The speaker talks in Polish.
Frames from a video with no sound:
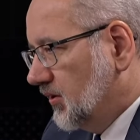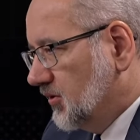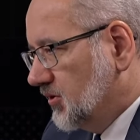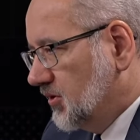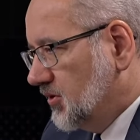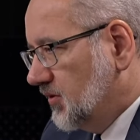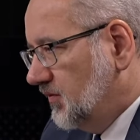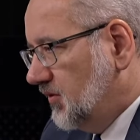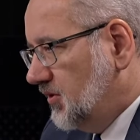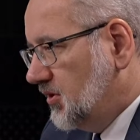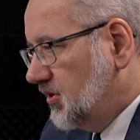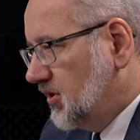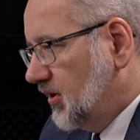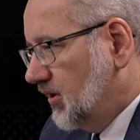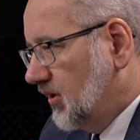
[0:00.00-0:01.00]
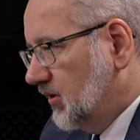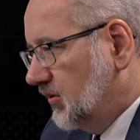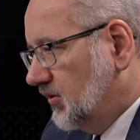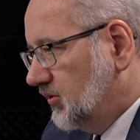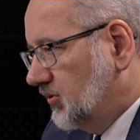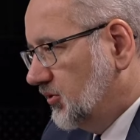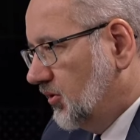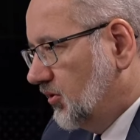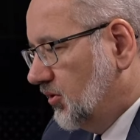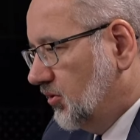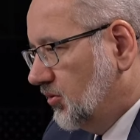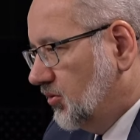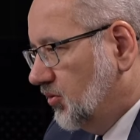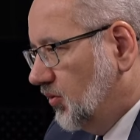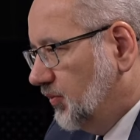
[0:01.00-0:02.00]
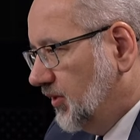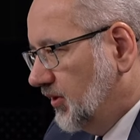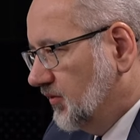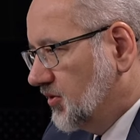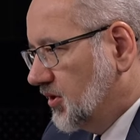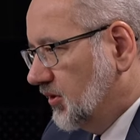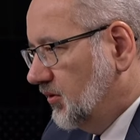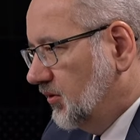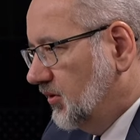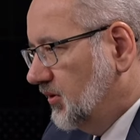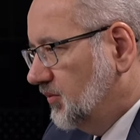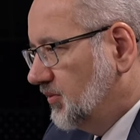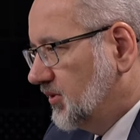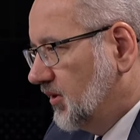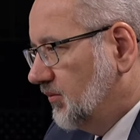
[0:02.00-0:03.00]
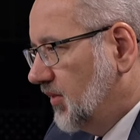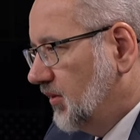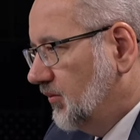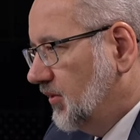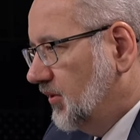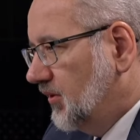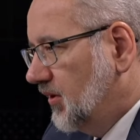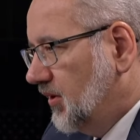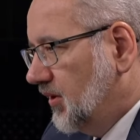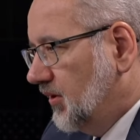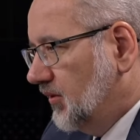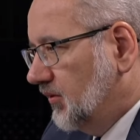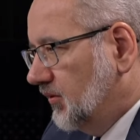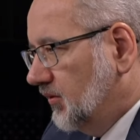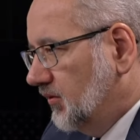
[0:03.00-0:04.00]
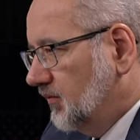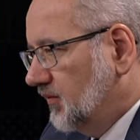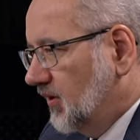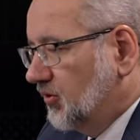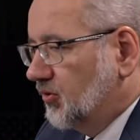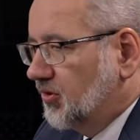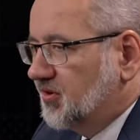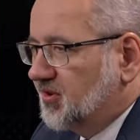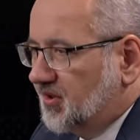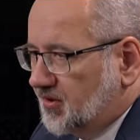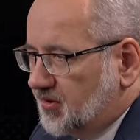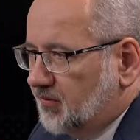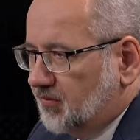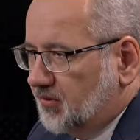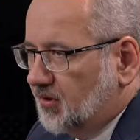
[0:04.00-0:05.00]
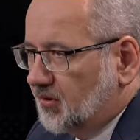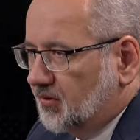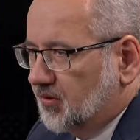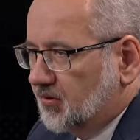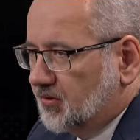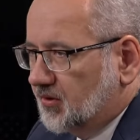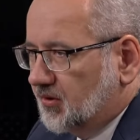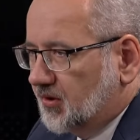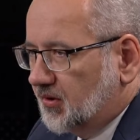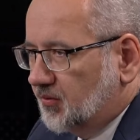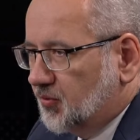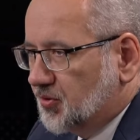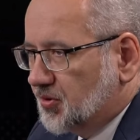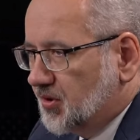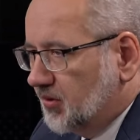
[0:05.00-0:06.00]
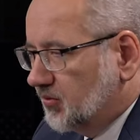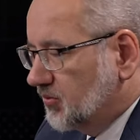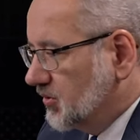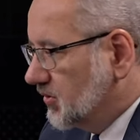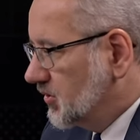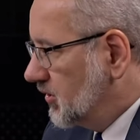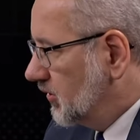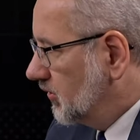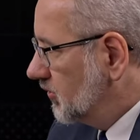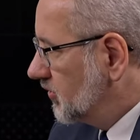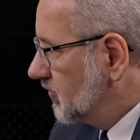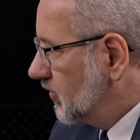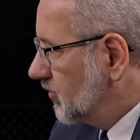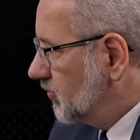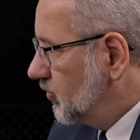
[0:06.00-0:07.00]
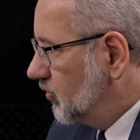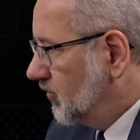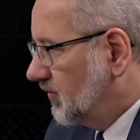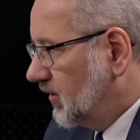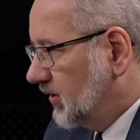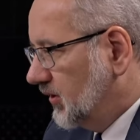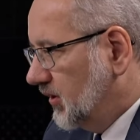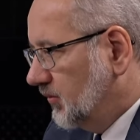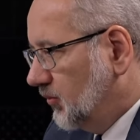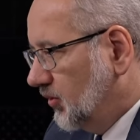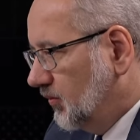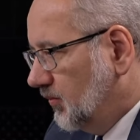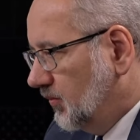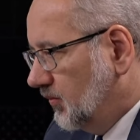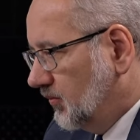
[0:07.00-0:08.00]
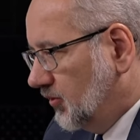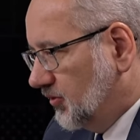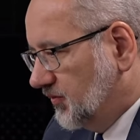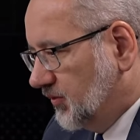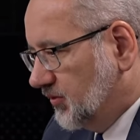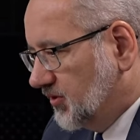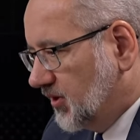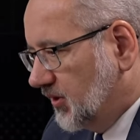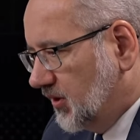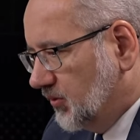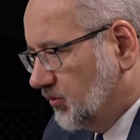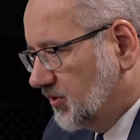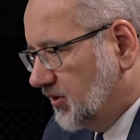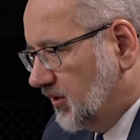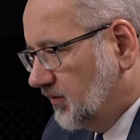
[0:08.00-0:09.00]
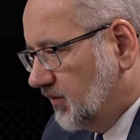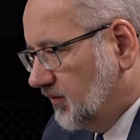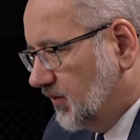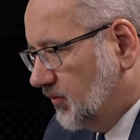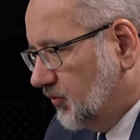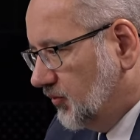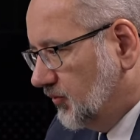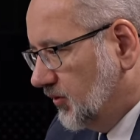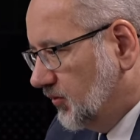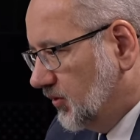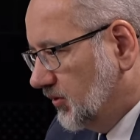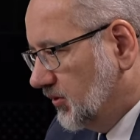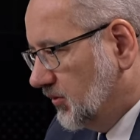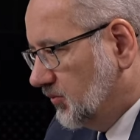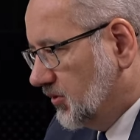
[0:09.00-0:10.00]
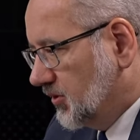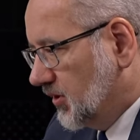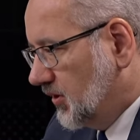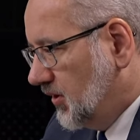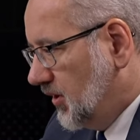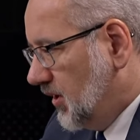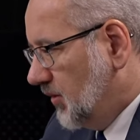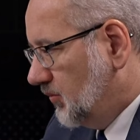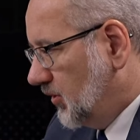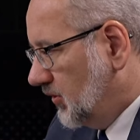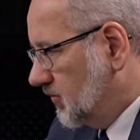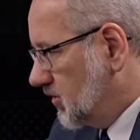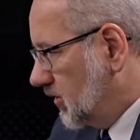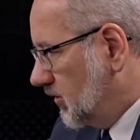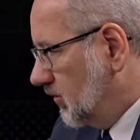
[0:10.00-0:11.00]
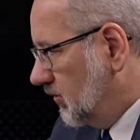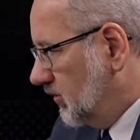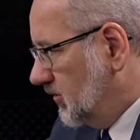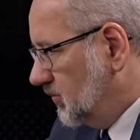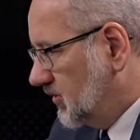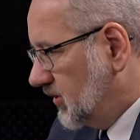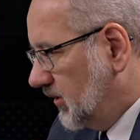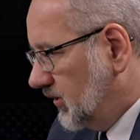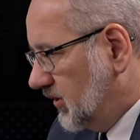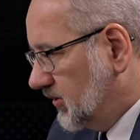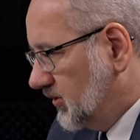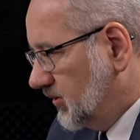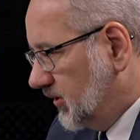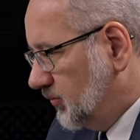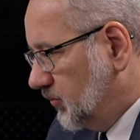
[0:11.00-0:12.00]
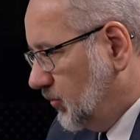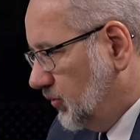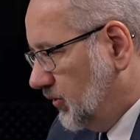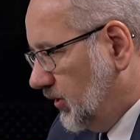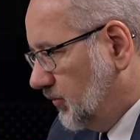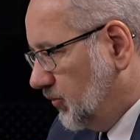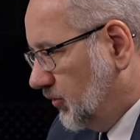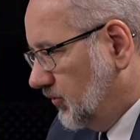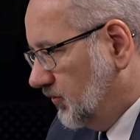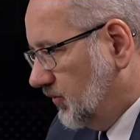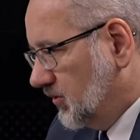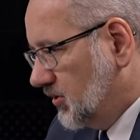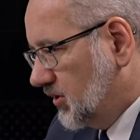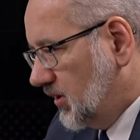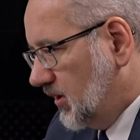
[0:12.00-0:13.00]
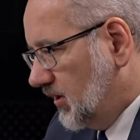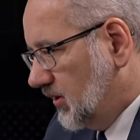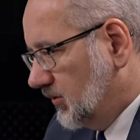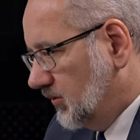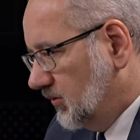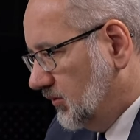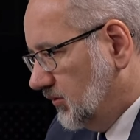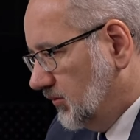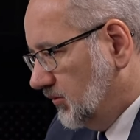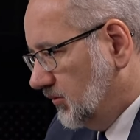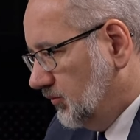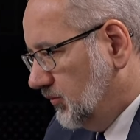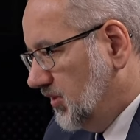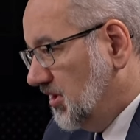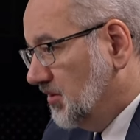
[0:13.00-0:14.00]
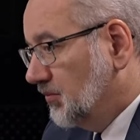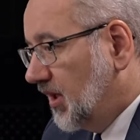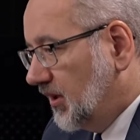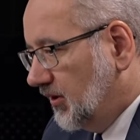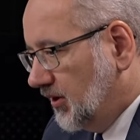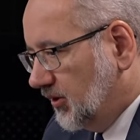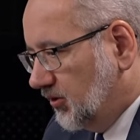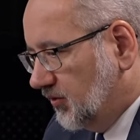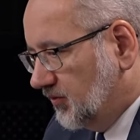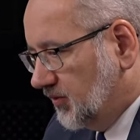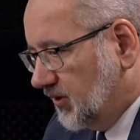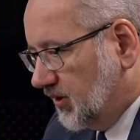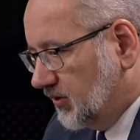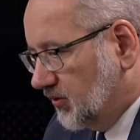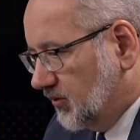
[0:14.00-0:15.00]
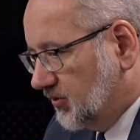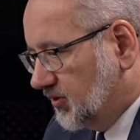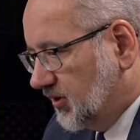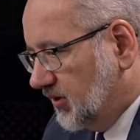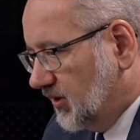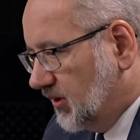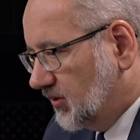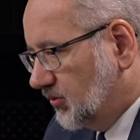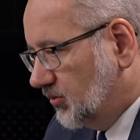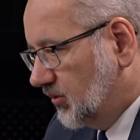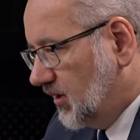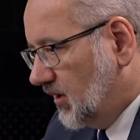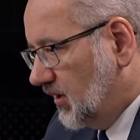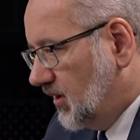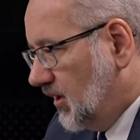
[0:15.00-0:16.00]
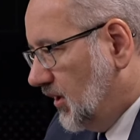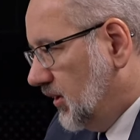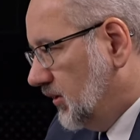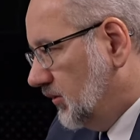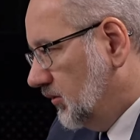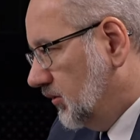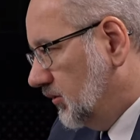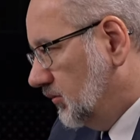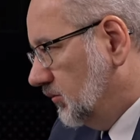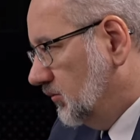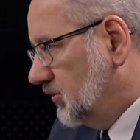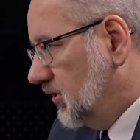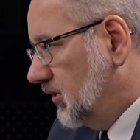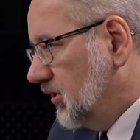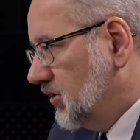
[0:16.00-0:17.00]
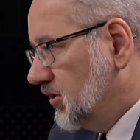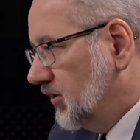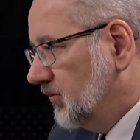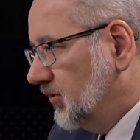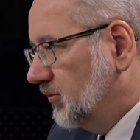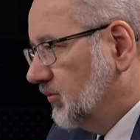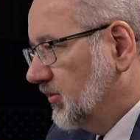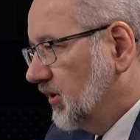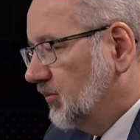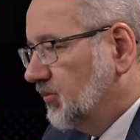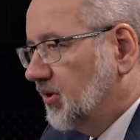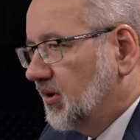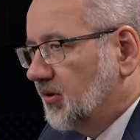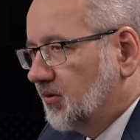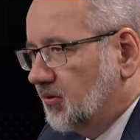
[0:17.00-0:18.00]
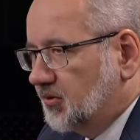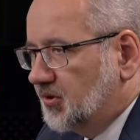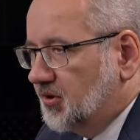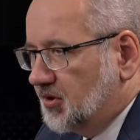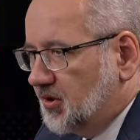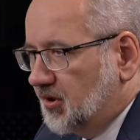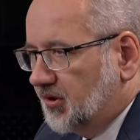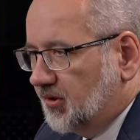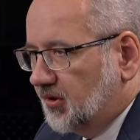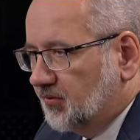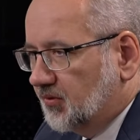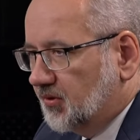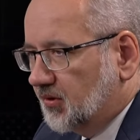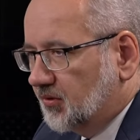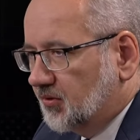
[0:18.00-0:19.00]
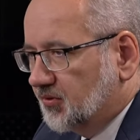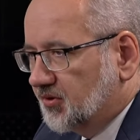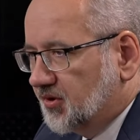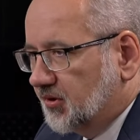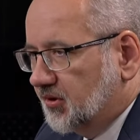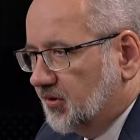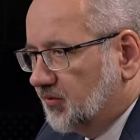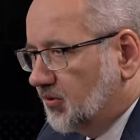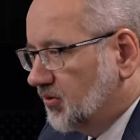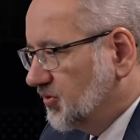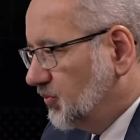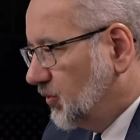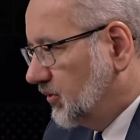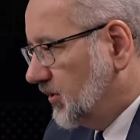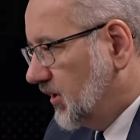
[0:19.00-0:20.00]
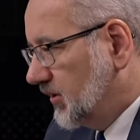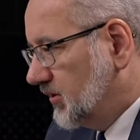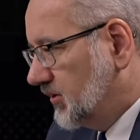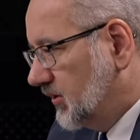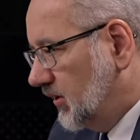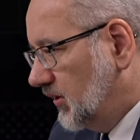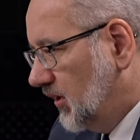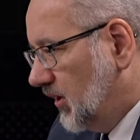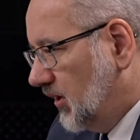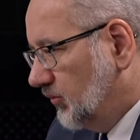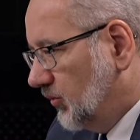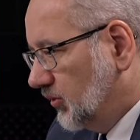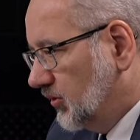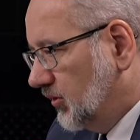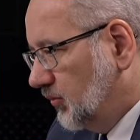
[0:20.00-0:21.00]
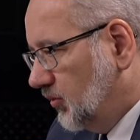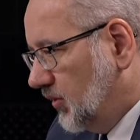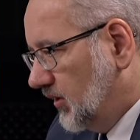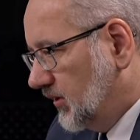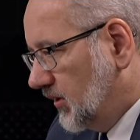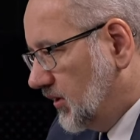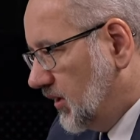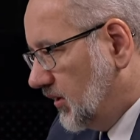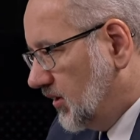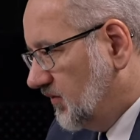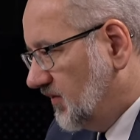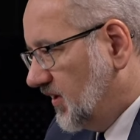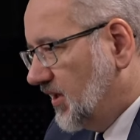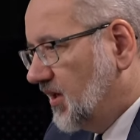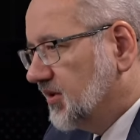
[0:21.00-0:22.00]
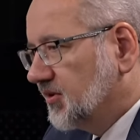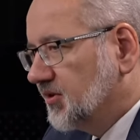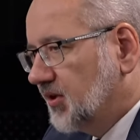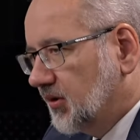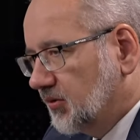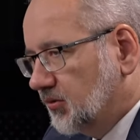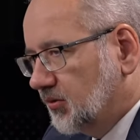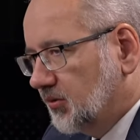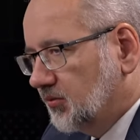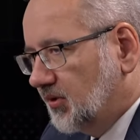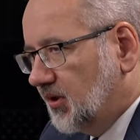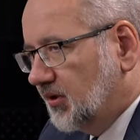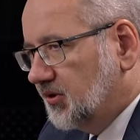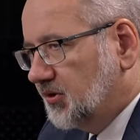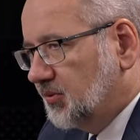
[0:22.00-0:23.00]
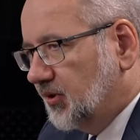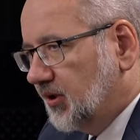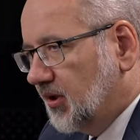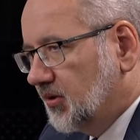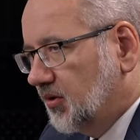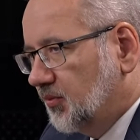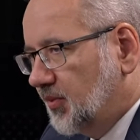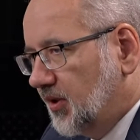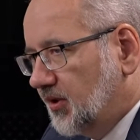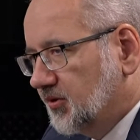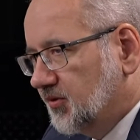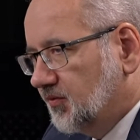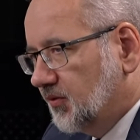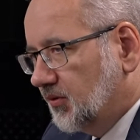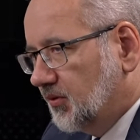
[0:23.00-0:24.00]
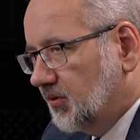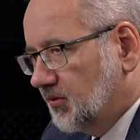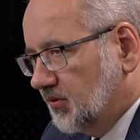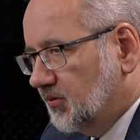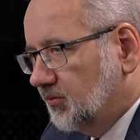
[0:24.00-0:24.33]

rzeczywiście co roku 1 lipca mamy E, waloryzację wynagrodzeń, tak można użyć tego sformułowania, bo rozwiązania ustawowe mówią o tym, że 1 lipca następuje podwyżka e, minimalnego wynagrodzenia, która no, dzieje się w tym tempie, jak rośnie średnie wynagrodzenie w gospodarce, bo to była taka gwarancja, którą daliśmy jako państwo